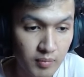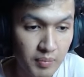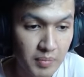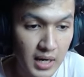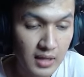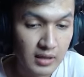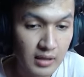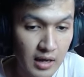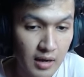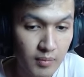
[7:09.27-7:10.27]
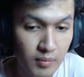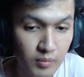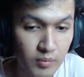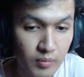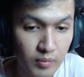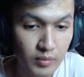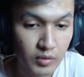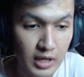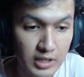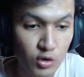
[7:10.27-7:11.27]
4
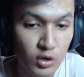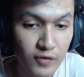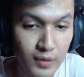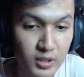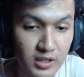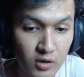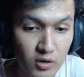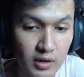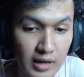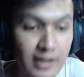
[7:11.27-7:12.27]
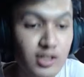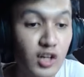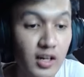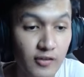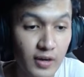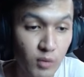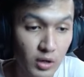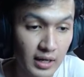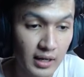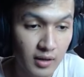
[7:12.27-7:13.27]
6. Kasih gue defense persen dong. Additional defense boleh lah.